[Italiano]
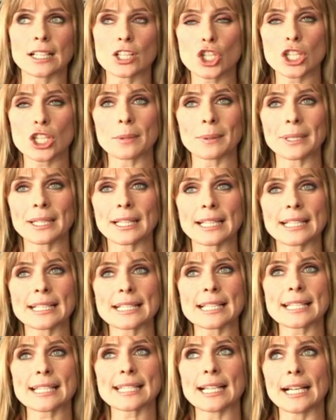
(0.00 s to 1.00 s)
al cinema degli anni
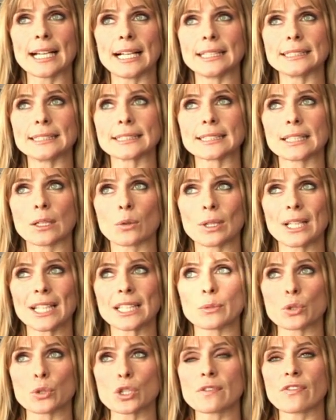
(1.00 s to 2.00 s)
60, quelle
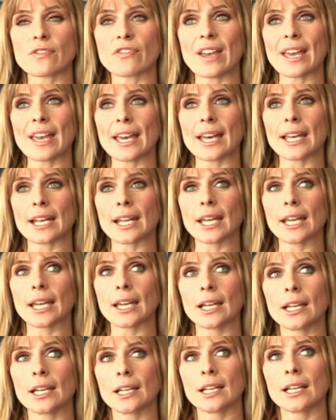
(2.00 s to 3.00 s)

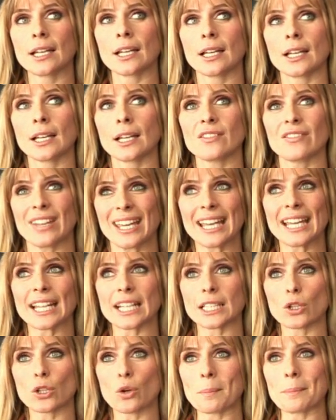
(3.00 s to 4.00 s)
atmosfere
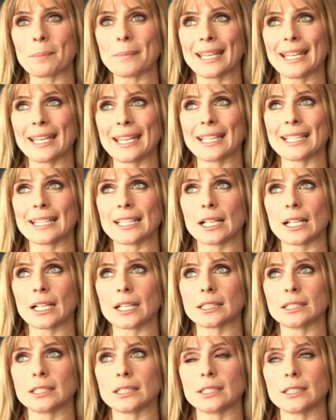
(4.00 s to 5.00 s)
vere di
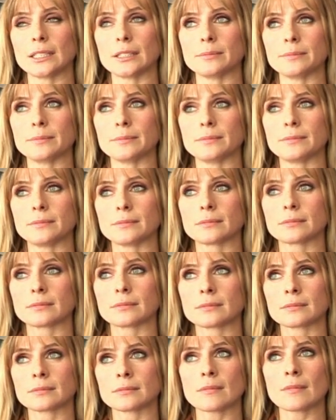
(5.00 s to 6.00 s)
commedia, di...
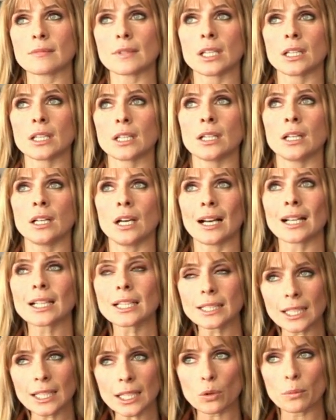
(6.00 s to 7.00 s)

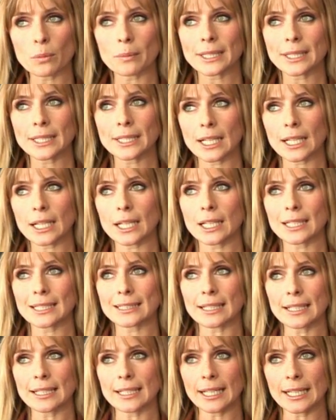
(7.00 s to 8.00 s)
anche della commedia
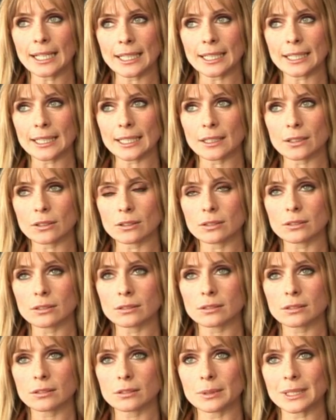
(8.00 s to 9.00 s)
all'italiana, no?
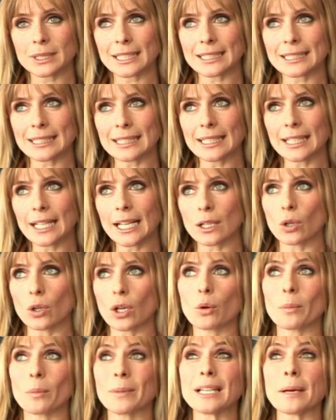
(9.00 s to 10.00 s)
Commedia all'italiano,
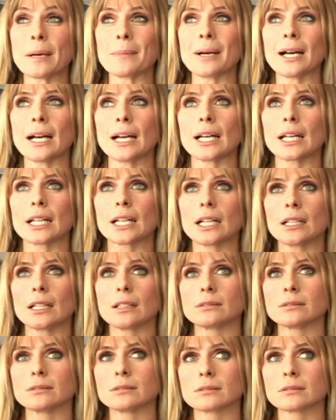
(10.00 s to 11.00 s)
la commedia
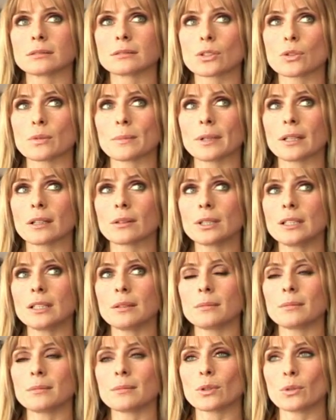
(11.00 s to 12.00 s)
amara, insomma, quindi
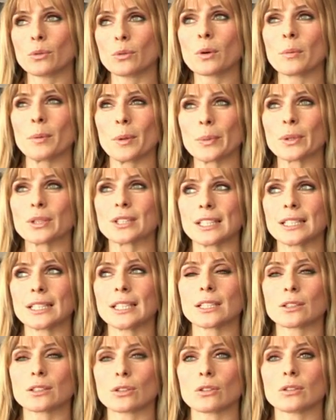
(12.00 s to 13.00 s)
comunque mi porta
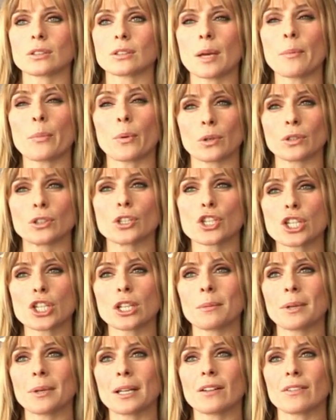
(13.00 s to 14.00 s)
indietro col tempo quando il
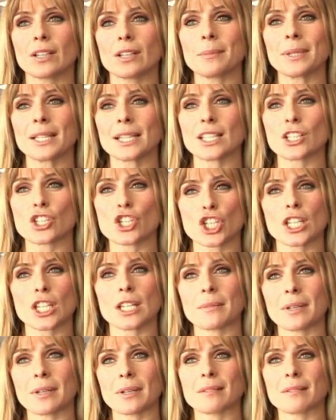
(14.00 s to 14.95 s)
cinema era veramente cinema,